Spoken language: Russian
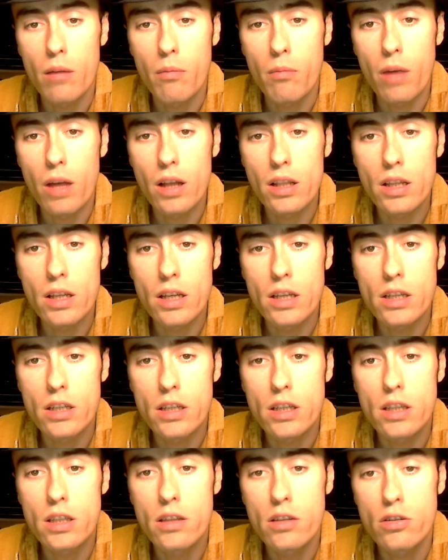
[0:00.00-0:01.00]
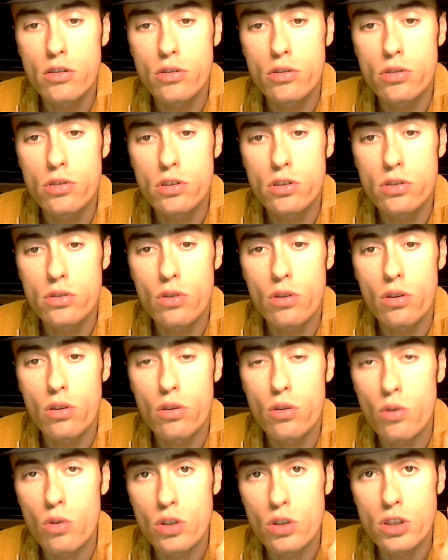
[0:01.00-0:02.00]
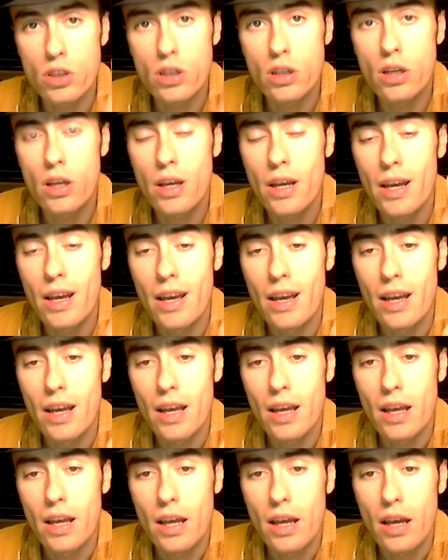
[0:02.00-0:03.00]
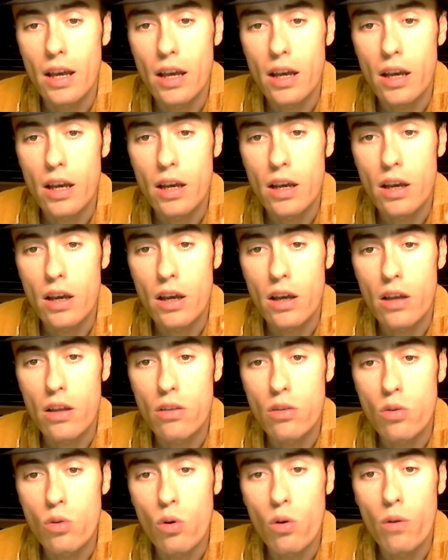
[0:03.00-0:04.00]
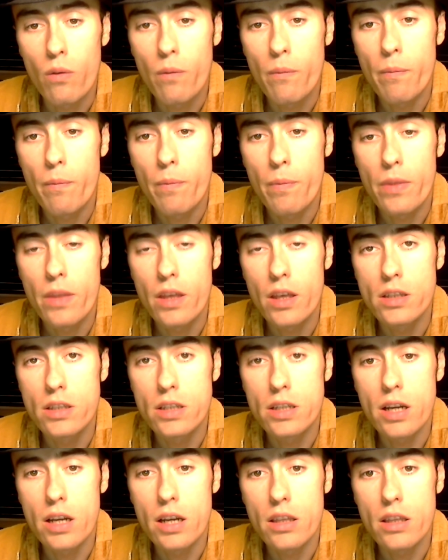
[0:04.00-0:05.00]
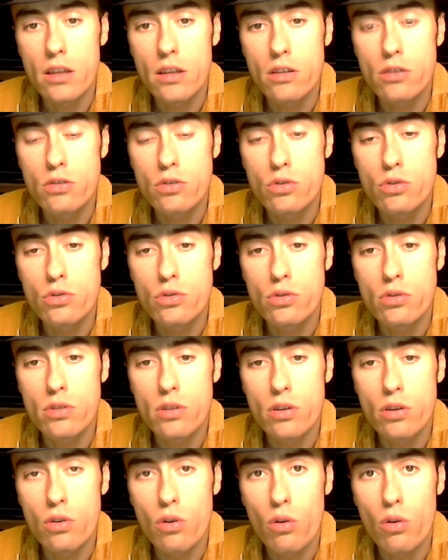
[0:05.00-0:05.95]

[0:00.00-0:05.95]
мало и 1600 тоже. Э, но если хотите чуть-чуть ее